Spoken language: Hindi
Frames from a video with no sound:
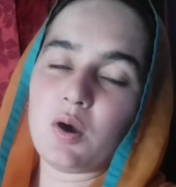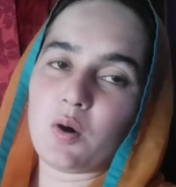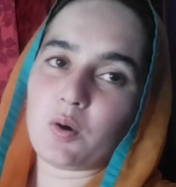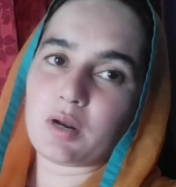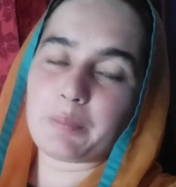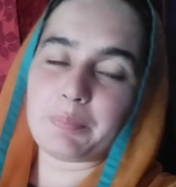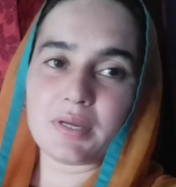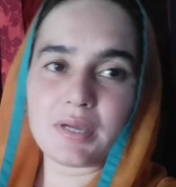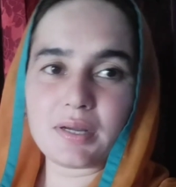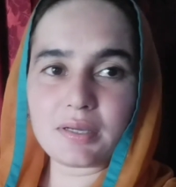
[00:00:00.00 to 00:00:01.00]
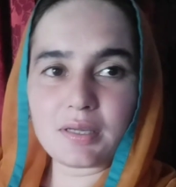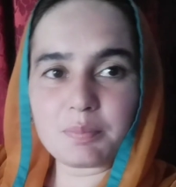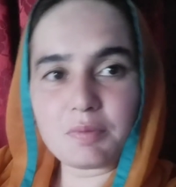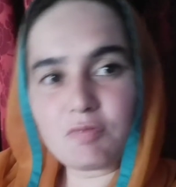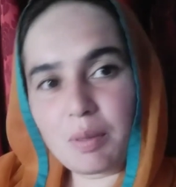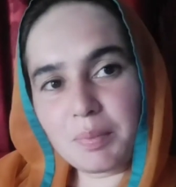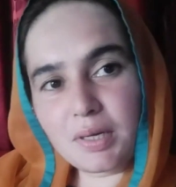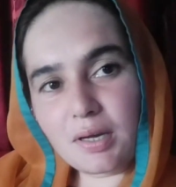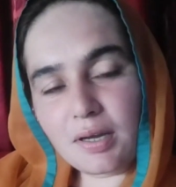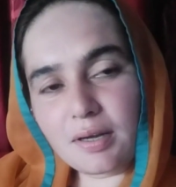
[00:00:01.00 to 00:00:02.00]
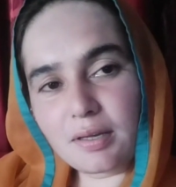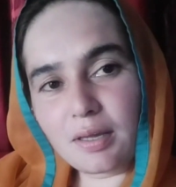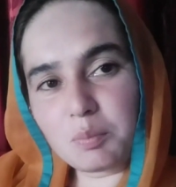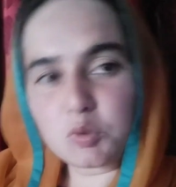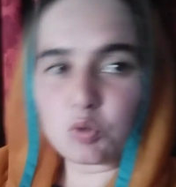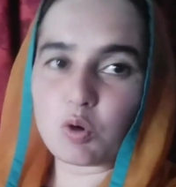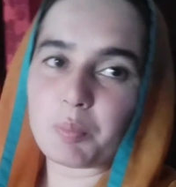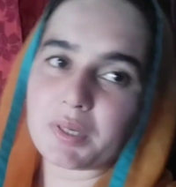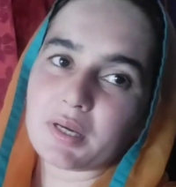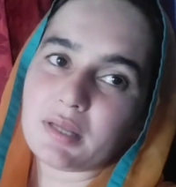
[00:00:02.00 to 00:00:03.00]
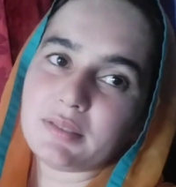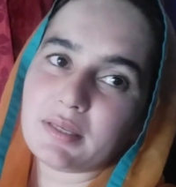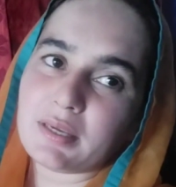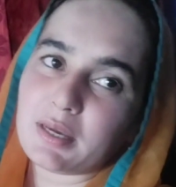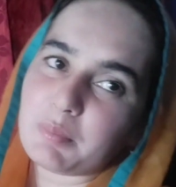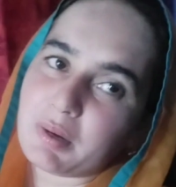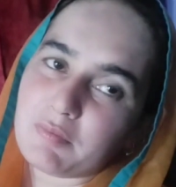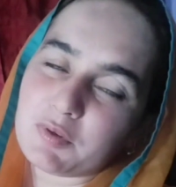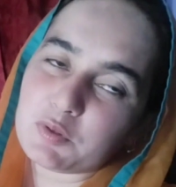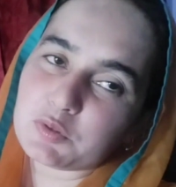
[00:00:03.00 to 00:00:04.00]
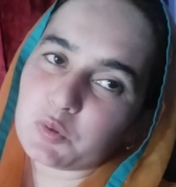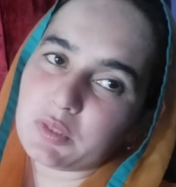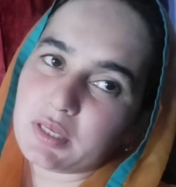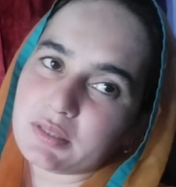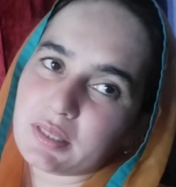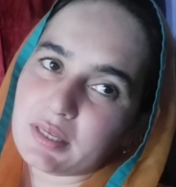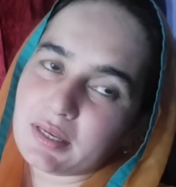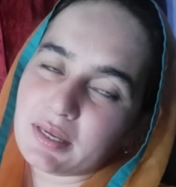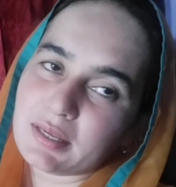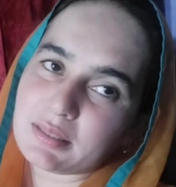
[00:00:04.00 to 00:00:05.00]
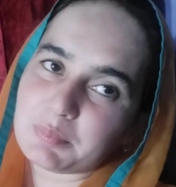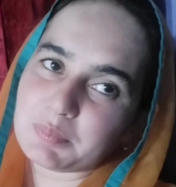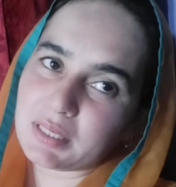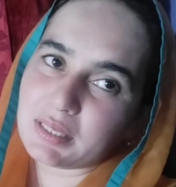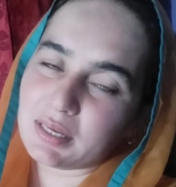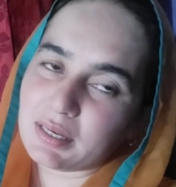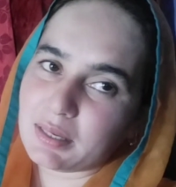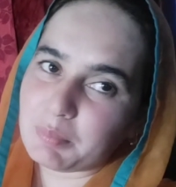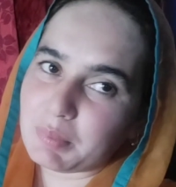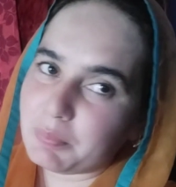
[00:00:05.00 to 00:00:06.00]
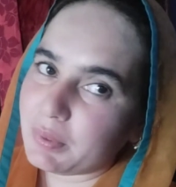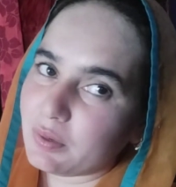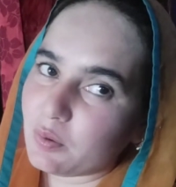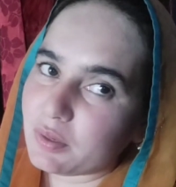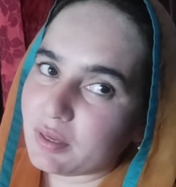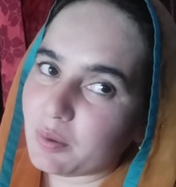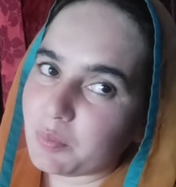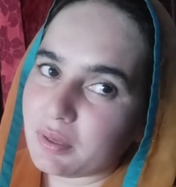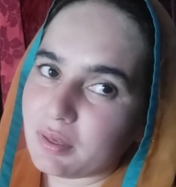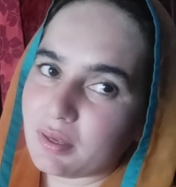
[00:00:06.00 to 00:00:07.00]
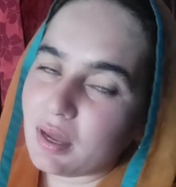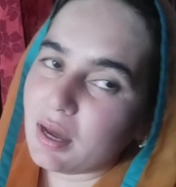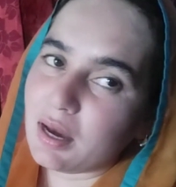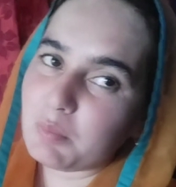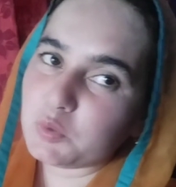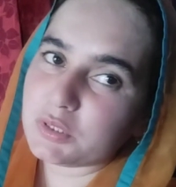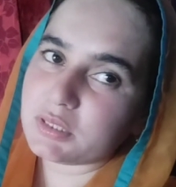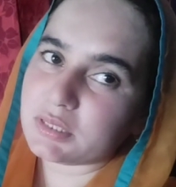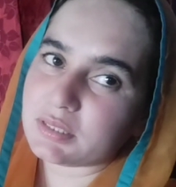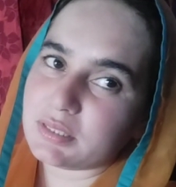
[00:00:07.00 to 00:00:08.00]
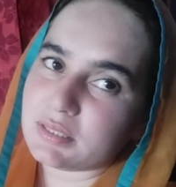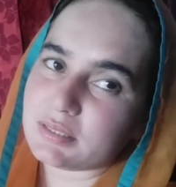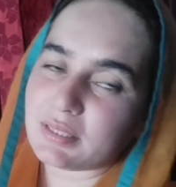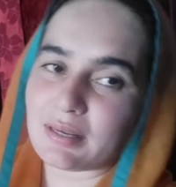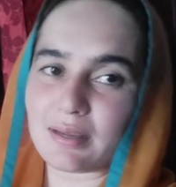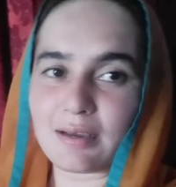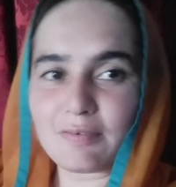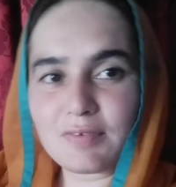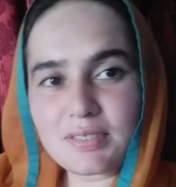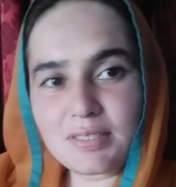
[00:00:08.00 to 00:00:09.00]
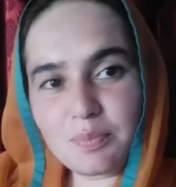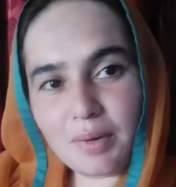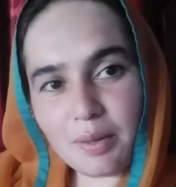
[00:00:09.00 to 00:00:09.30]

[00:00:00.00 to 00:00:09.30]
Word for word: और अपना ख्याल रखिए अपनी फैमिली का ख्याल रखिए मुझे दुआओं में याद रखिए हमारी वीडियोज़ को देखते रहिए तब तक के लिए मैं फिर लौट के आऊँगी अब मुझे इजाज़त दीजिए अल्लाह हाफिज़ जी बाय